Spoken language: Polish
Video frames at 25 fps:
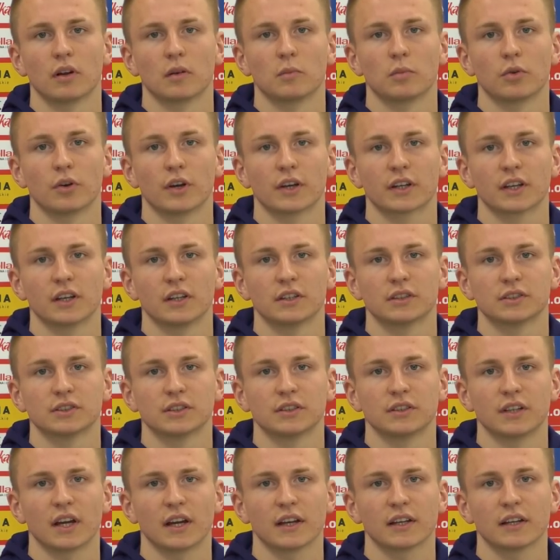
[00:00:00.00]
albo
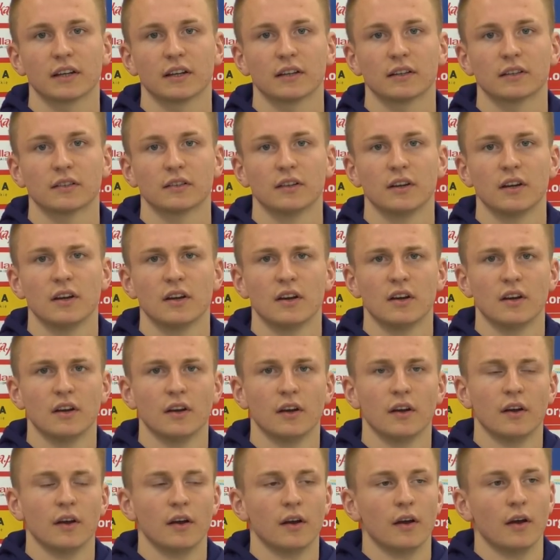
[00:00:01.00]
jakieś jajka,
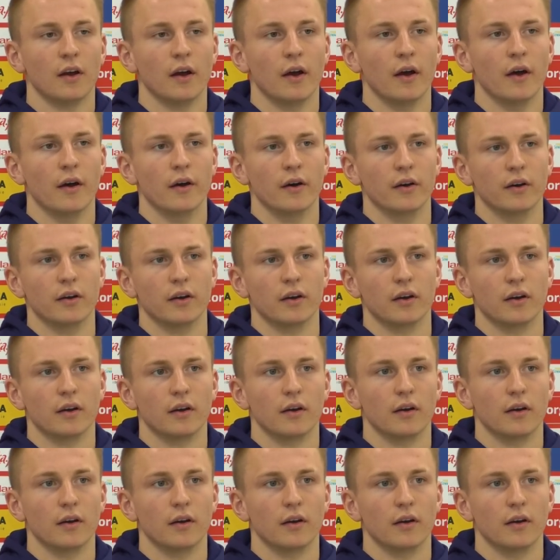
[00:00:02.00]
yy,